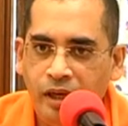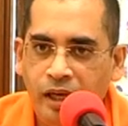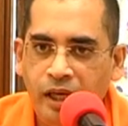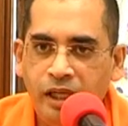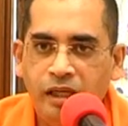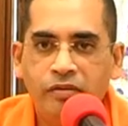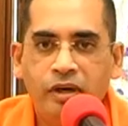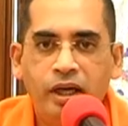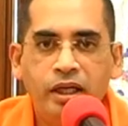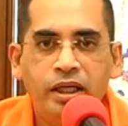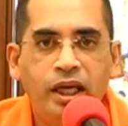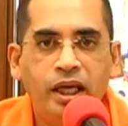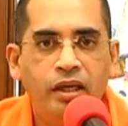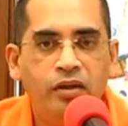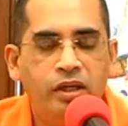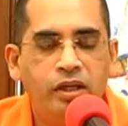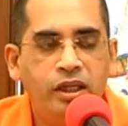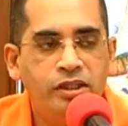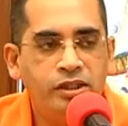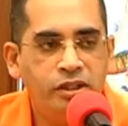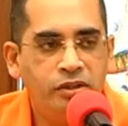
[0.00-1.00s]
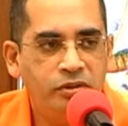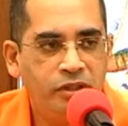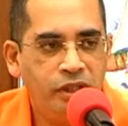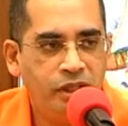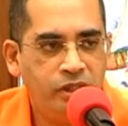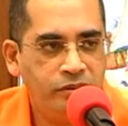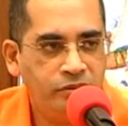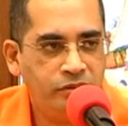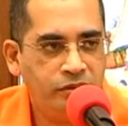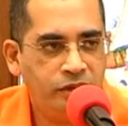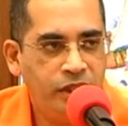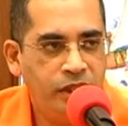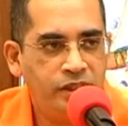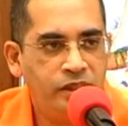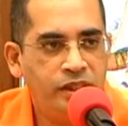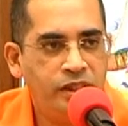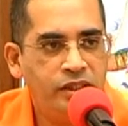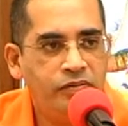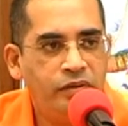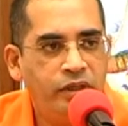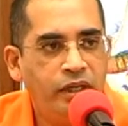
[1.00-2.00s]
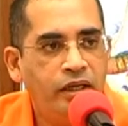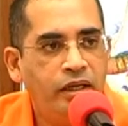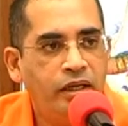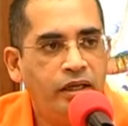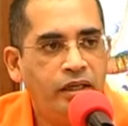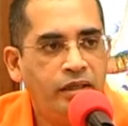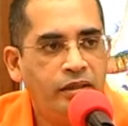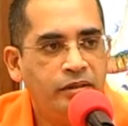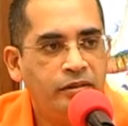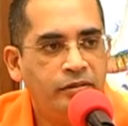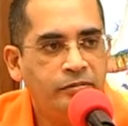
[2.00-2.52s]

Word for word: ఆయన వాక్యాల్లోనే చదువుతాను దయచేసి వినండి